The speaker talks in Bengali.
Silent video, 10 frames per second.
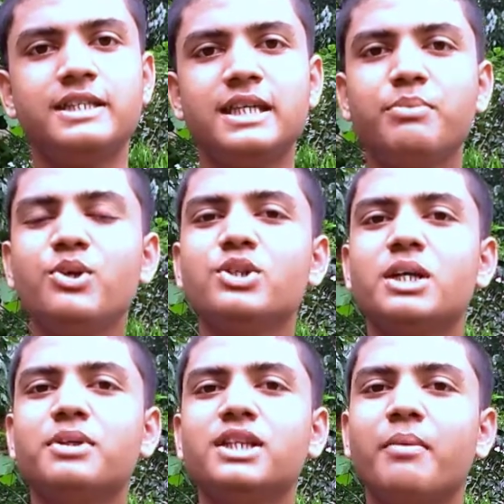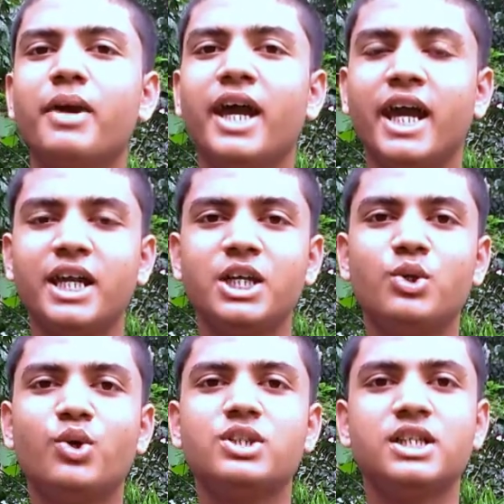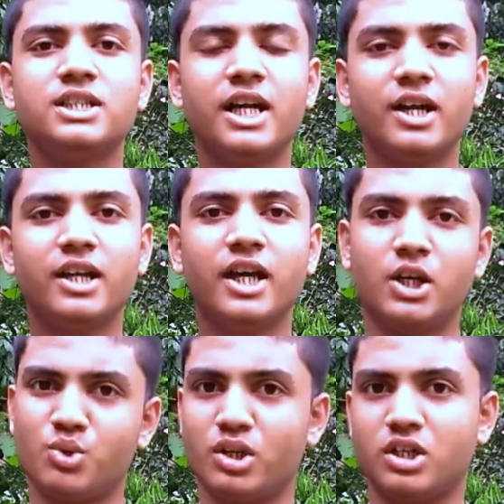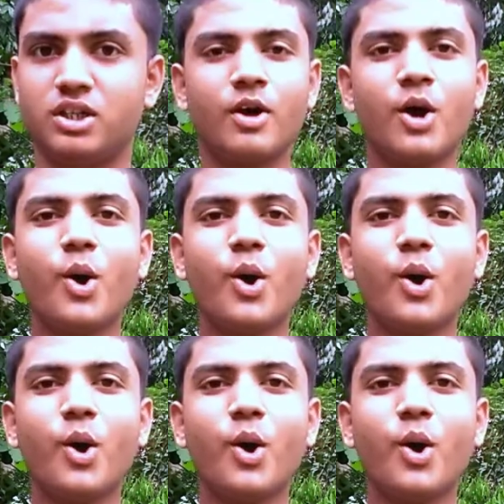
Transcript: জিপিউ হিসাবে থাকবে এডিনো সিক্স হান্ড্রেড অ্যান্ড টোয়েন্টি